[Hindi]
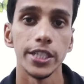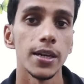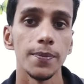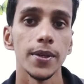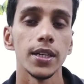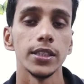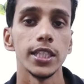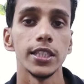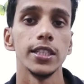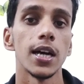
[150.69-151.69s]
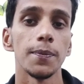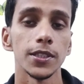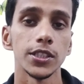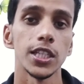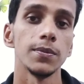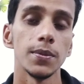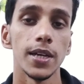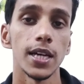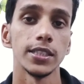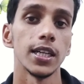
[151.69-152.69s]
इंडिया पे धीरे धीरे आपके स्टेट में
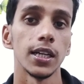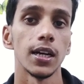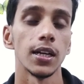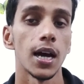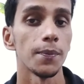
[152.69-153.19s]
भी आ जाएगा